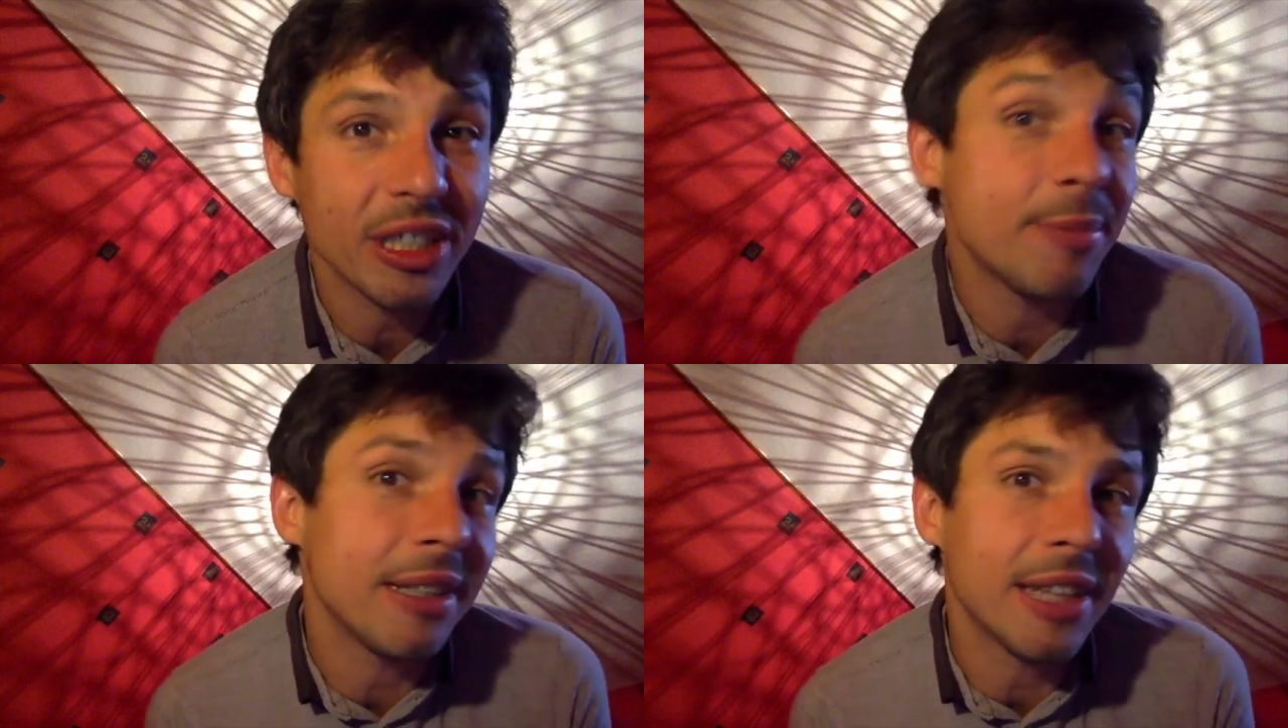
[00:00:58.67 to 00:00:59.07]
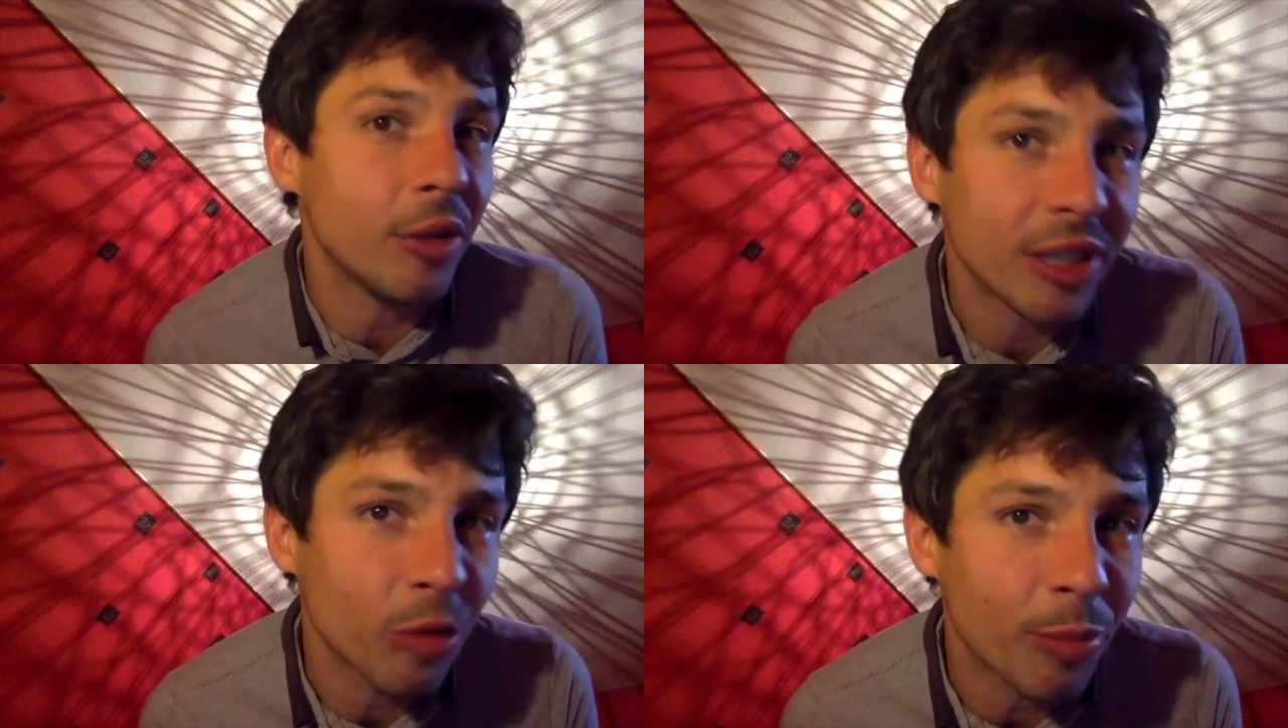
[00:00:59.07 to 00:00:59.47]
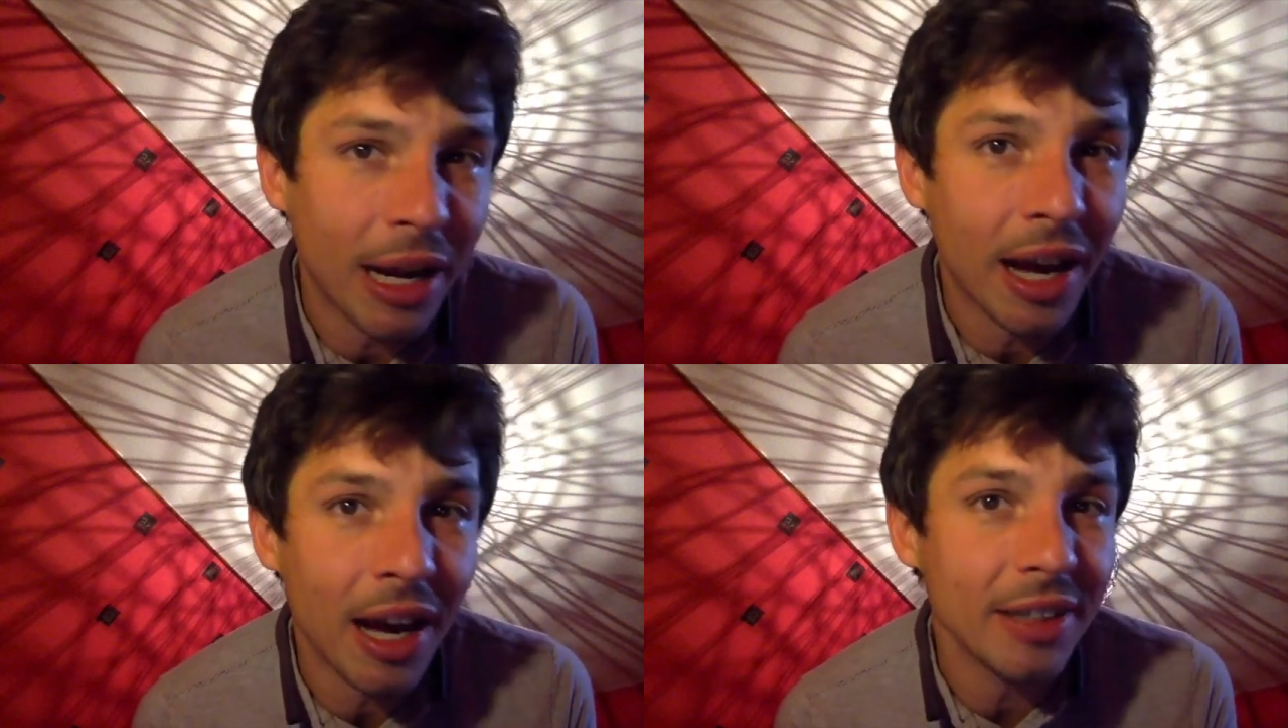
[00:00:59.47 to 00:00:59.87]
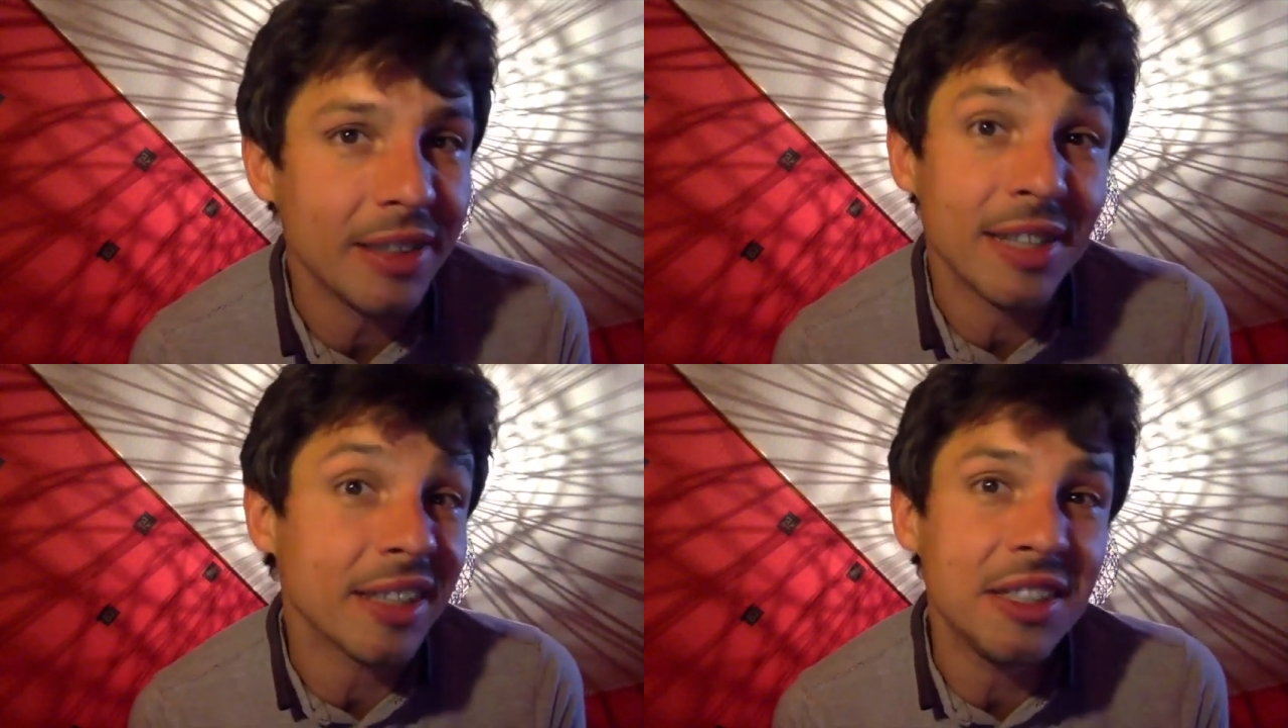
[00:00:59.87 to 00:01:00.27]
des spectateurs qui sont pas là,
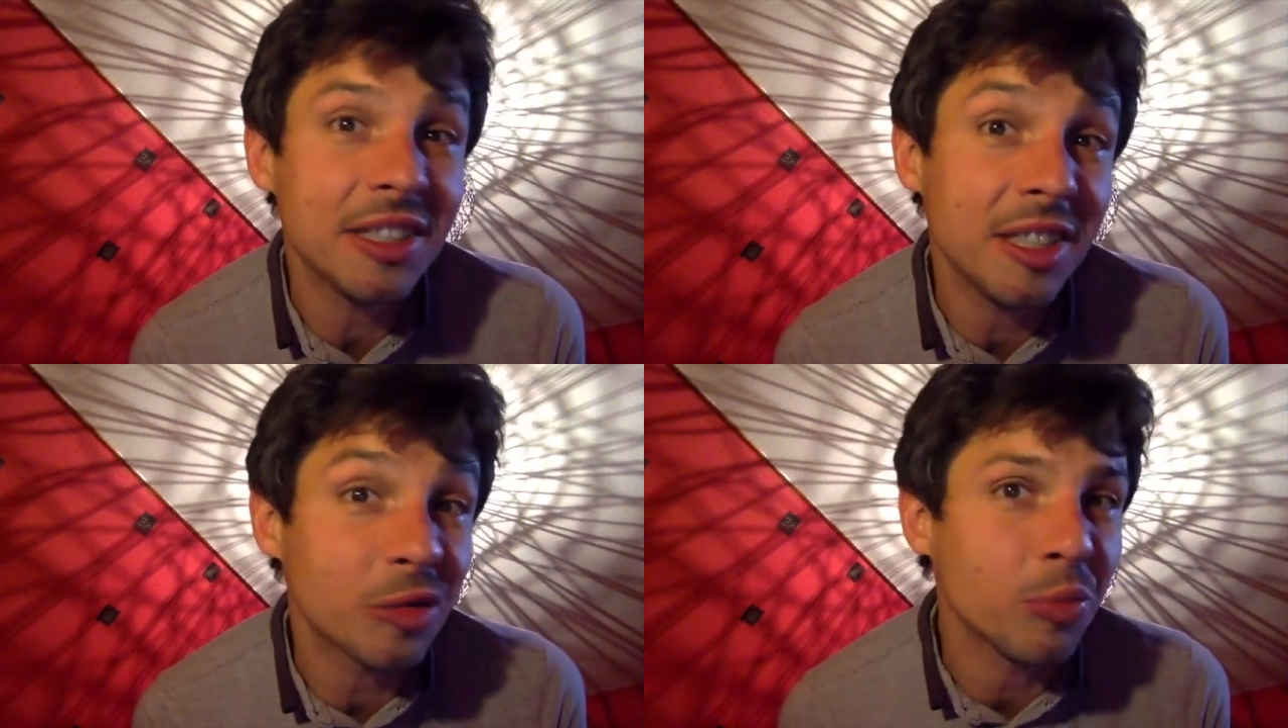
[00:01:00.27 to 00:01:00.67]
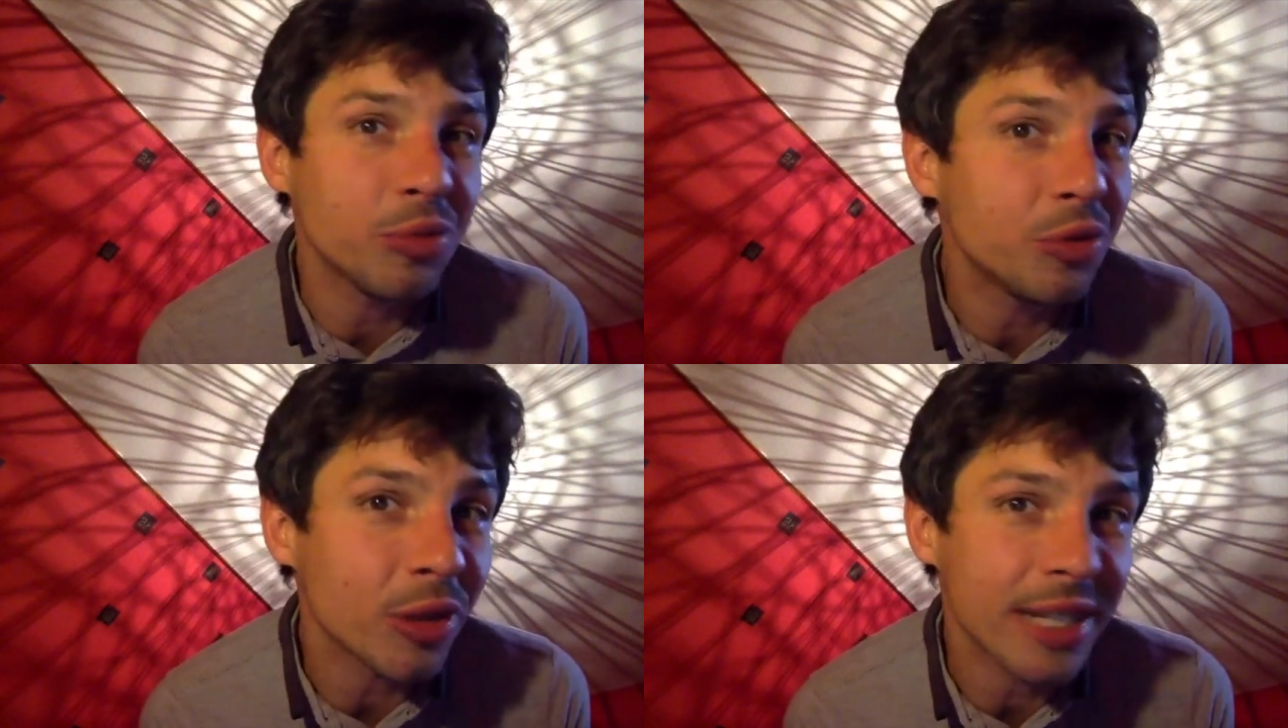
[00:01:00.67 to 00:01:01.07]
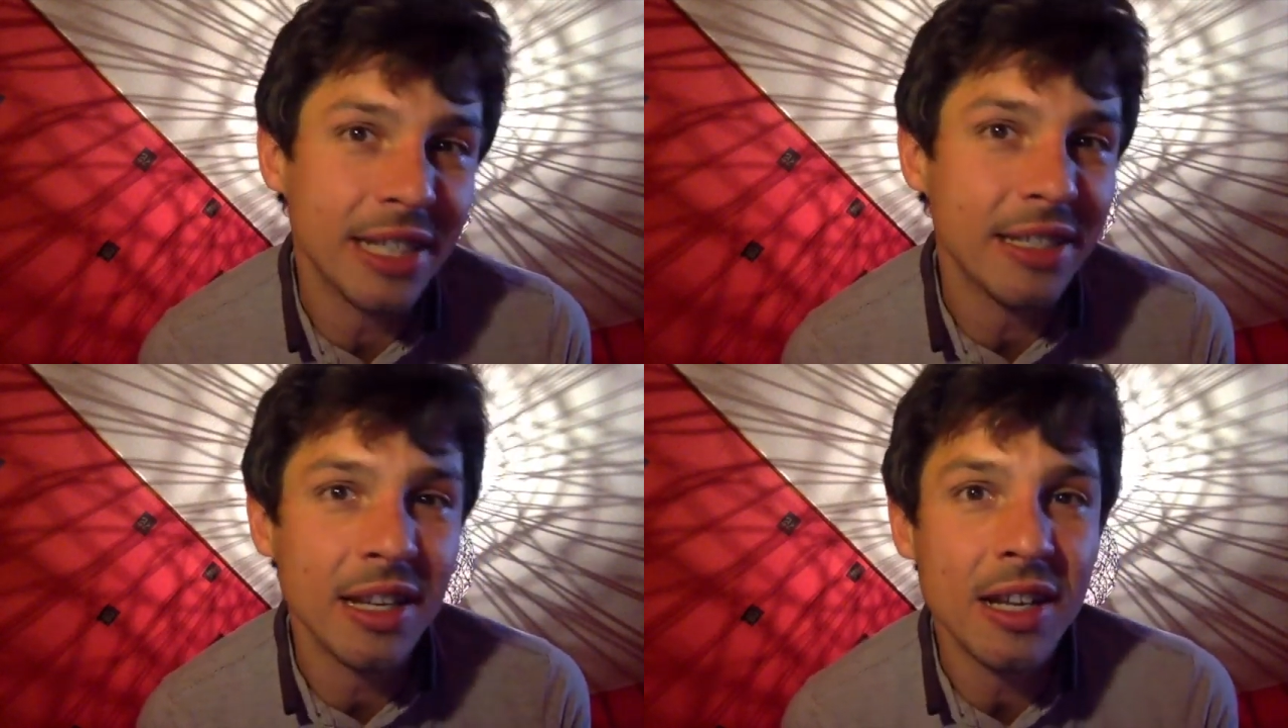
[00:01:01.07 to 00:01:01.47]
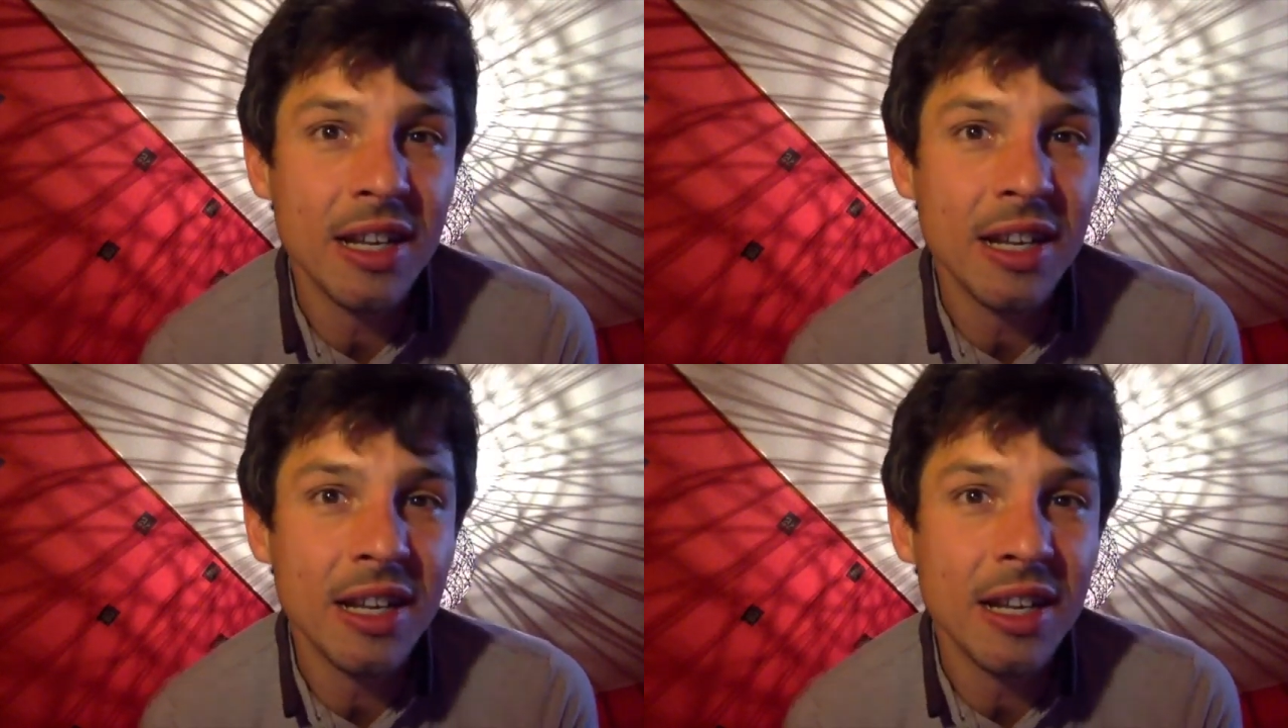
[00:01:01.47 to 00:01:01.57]
des artistes qui sont plus sur scène.